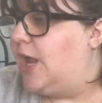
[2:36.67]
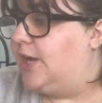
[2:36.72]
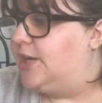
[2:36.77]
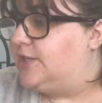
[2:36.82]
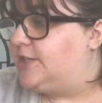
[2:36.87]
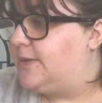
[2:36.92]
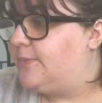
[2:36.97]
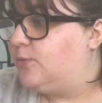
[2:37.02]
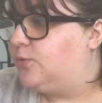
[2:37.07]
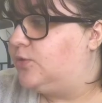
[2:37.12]

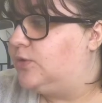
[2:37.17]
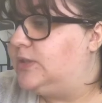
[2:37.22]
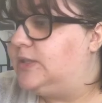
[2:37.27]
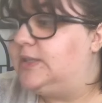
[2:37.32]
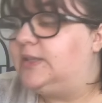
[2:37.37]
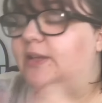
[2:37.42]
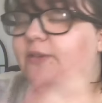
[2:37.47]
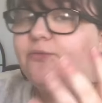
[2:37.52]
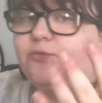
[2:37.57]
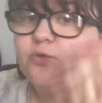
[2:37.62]
j'abandonne
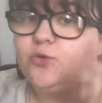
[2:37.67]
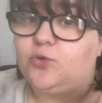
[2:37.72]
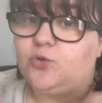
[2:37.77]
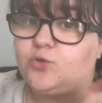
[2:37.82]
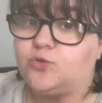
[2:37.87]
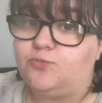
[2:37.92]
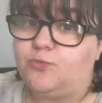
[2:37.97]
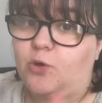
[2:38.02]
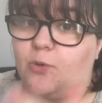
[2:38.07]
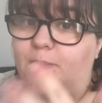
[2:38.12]
l'idée, faut que
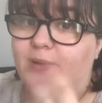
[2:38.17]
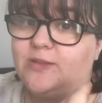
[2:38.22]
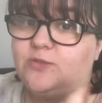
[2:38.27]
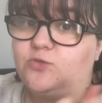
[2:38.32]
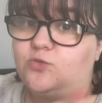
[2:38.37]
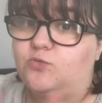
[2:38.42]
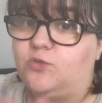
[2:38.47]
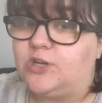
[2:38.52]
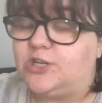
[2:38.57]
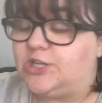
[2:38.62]
je me remette
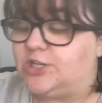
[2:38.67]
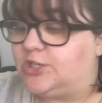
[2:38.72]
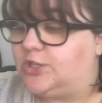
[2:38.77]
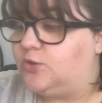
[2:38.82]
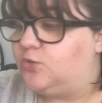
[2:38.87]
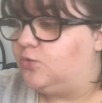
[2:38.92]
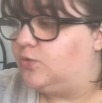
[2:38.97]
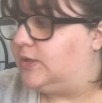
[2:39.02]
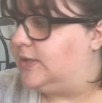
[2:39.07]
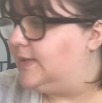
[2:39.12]
du coup à chercher
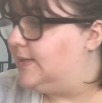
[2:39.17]
une autre